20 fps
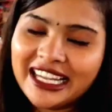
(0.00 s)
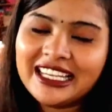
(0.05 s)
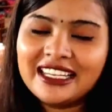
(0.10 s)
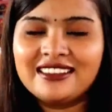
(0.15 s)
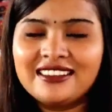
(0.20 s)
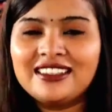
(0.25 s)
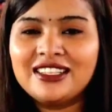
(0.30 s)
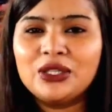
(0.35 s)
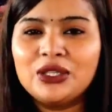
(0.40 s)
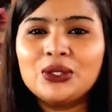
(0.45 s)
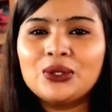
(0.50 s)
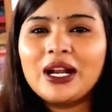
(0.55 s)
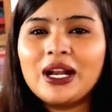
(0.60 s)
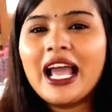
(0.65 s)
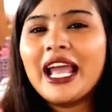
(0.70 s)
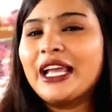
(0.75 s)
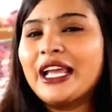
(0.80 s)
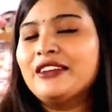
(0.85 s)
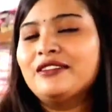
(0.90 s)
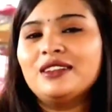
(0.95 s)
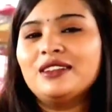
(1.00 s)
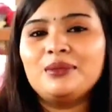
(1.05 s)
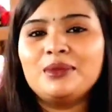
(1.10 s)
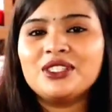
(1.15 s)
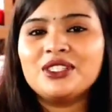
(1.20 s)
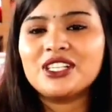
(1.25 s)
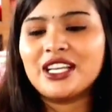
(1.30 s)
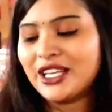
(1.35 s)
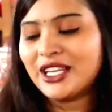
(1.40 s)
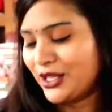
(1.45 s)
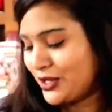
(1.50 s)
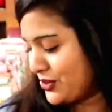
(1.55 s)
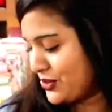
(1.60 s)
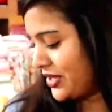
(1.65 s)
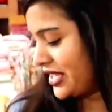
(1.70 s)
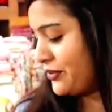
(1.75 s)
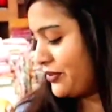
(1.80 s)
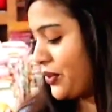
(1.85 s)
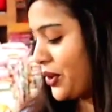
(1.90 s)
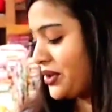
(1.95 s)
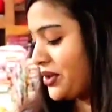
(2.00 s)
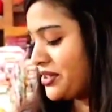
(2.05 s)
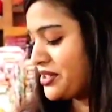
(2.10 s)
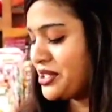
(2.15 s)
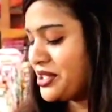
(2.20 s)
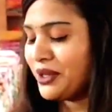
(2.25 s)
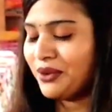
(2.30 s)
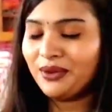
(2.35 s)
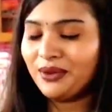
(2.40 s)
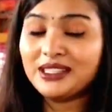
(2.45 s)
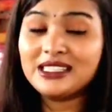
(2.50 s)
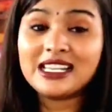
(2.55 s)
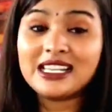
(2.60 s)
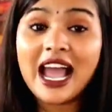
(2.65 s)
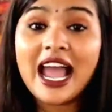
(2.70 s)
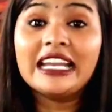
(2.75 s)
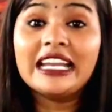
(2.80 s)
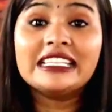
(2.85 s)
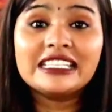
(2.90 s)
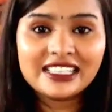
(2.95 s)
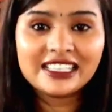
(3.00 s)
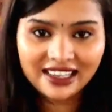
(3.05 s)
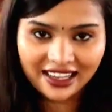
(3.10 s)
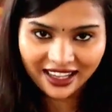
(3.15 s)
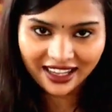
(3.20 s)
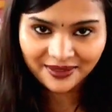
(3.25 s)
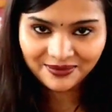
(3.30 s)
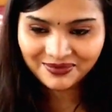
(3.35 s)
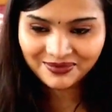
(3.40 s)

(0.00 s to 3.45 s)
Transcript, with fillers: लेकिन थोड़ा हेवी भी चाहिए सो ये वाटर सिक्वेंस आइडियल है